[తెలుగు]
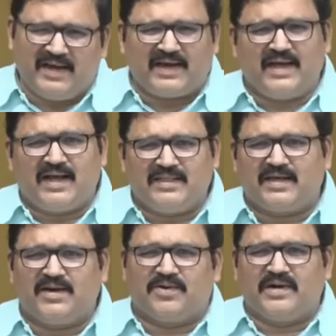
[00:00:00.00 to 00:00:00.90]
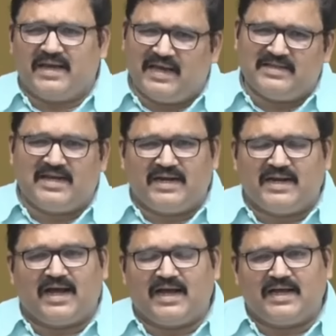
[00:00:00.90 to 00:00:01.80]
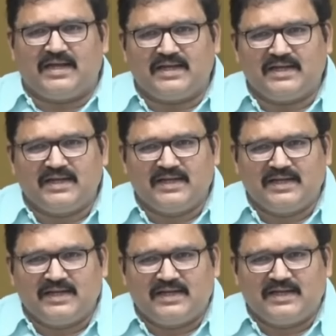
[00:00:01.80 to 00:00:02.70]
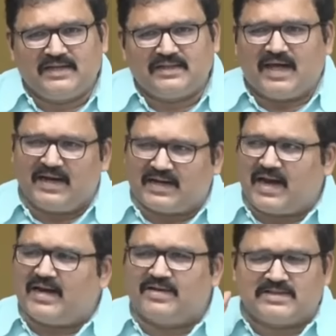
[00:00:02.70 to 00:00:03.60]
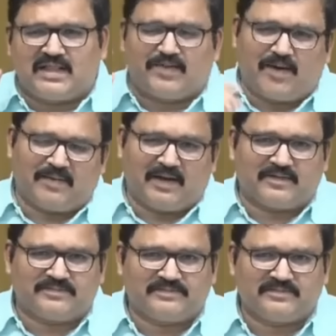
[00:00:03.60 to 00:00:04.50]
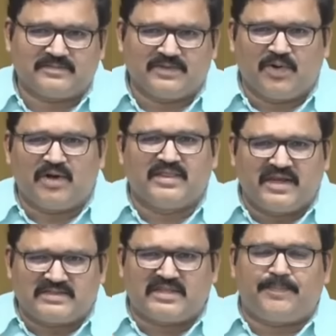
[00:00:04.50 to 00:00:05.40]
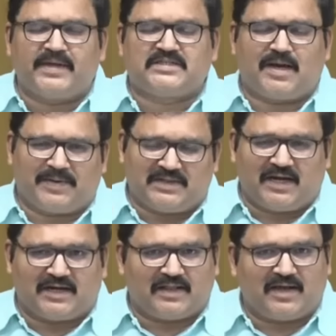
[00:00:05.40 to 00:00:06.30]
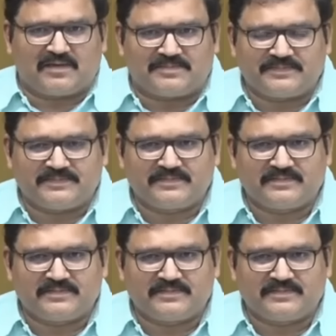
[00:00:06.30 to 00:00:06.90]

అది దేనికైనా అంతే అనుకోండి ఏది జరిగినా దానికి కారణం చంద్రబాబు గారు నోరు తెరిస్తే పచ్చి అబద్ధాలు కదా